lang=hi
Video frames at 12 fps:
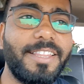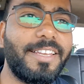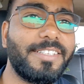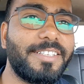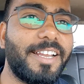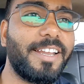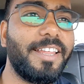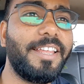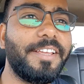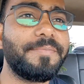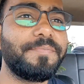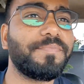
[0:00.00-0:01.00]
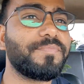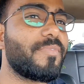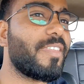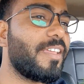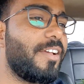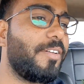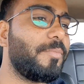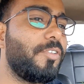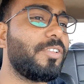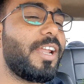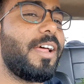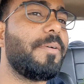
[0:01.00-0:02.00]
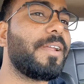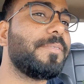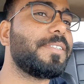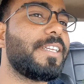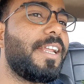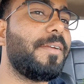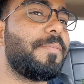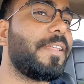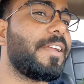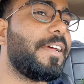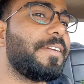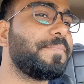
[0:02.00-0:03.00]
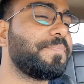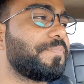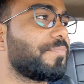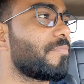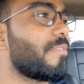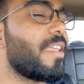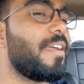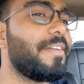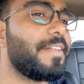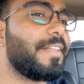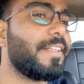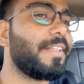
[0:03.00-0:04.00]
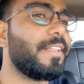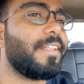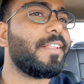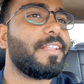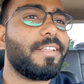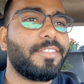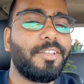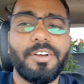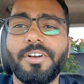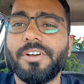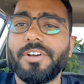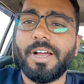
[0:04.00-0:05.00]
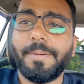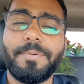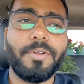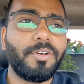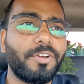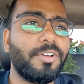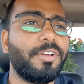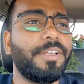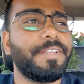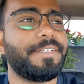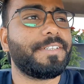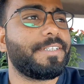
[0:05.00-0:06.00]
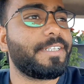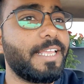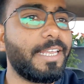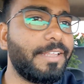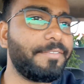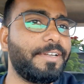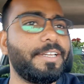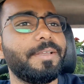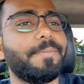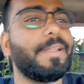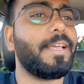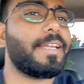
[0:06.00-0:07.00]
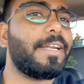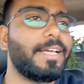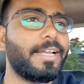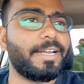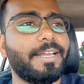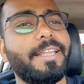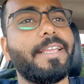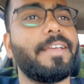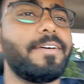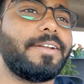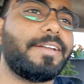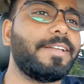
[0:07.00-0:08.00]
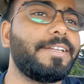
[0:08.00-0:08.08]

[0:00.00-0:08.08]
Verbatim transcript: धीरे चल रही है और बहुत आराम आराम से चलना पड़ रहा है तो आप लोग के लिए वीडियो बना के डाल रहे हैं और